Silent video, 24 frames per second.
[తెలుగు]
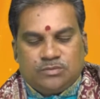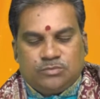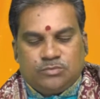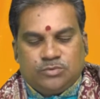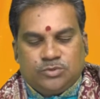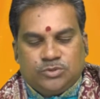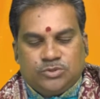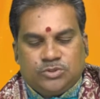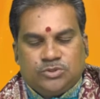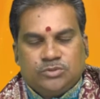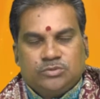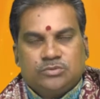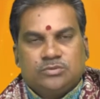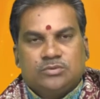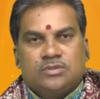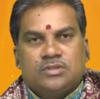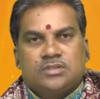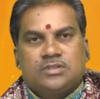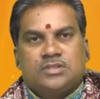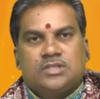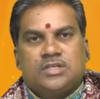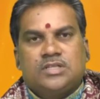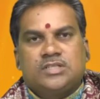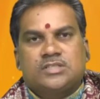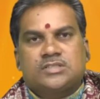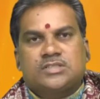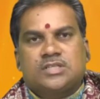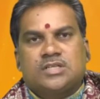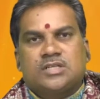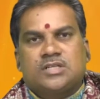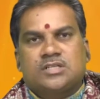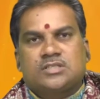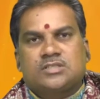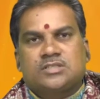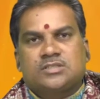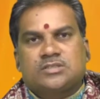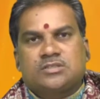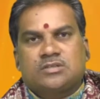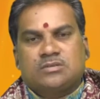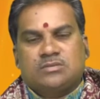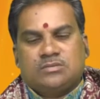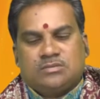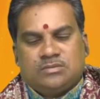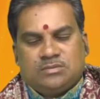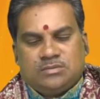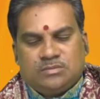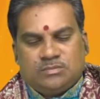కుజుడు ధనిష్ట నక్షత్రం